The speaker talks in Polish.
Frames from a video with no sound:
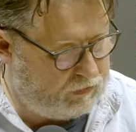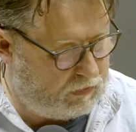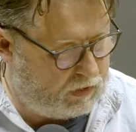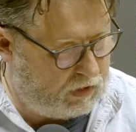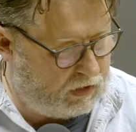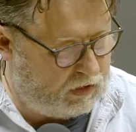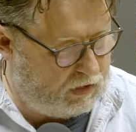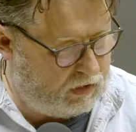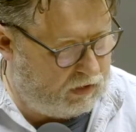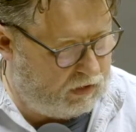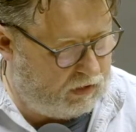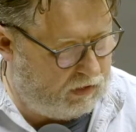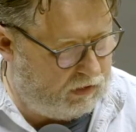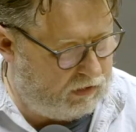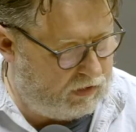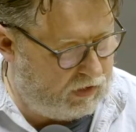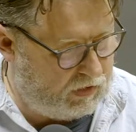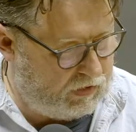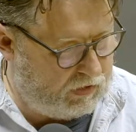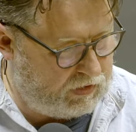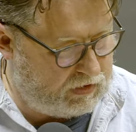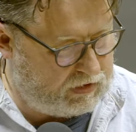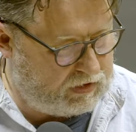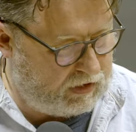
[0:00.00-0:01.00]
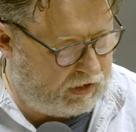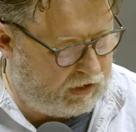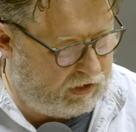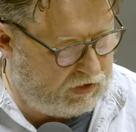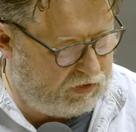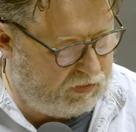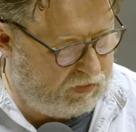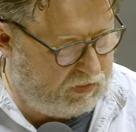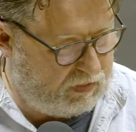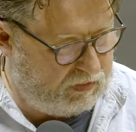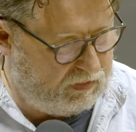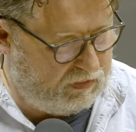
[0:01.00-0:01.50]
E, I to jest
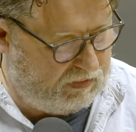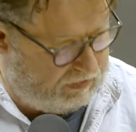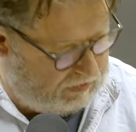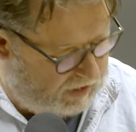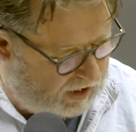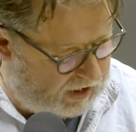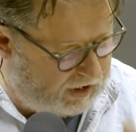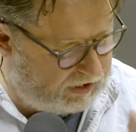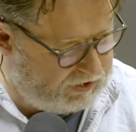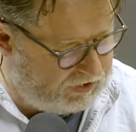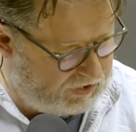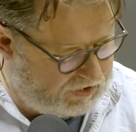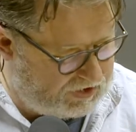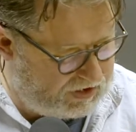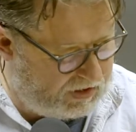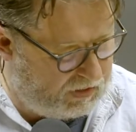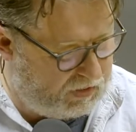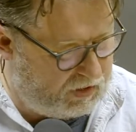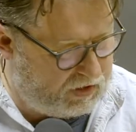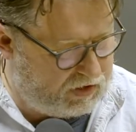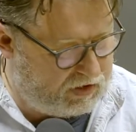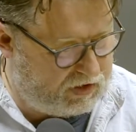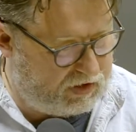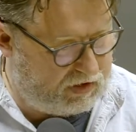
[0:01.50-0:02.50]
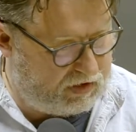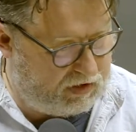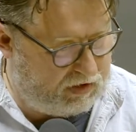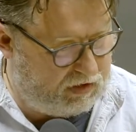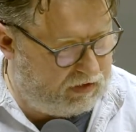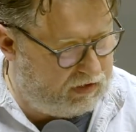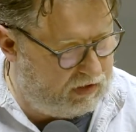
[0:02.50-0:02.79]
jakaś miara dojrzałości